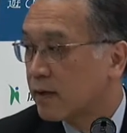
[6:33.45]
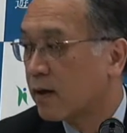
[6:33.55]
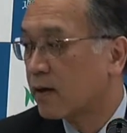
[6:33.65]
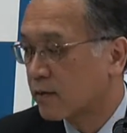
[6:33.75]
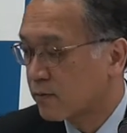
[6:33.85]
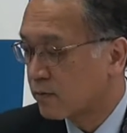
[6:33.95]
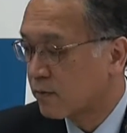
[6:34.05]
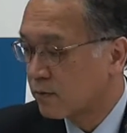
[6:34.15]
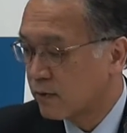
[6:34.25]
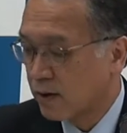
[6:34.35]
あこ
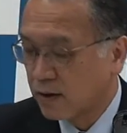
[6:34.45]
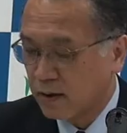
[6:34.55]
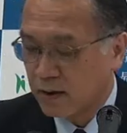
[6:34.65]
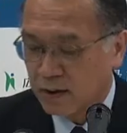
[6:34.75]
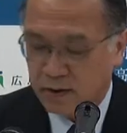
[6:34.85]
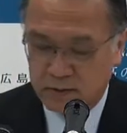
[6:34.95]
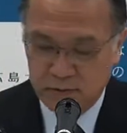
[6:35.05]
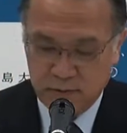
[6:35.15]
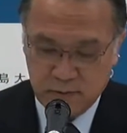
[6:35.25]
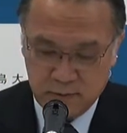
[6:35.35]
の本があ
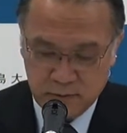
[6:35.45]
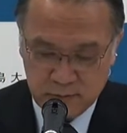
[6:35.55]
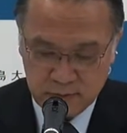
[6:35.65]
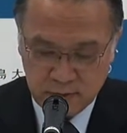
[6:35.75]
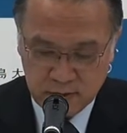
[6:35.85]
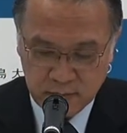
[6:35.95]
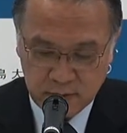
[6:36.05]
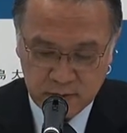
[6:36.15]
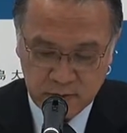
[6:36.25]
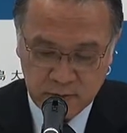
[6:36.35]
のできて
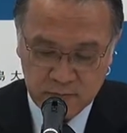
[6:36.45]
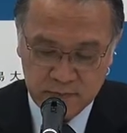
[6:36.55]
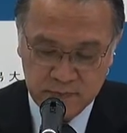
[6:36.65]
ますけど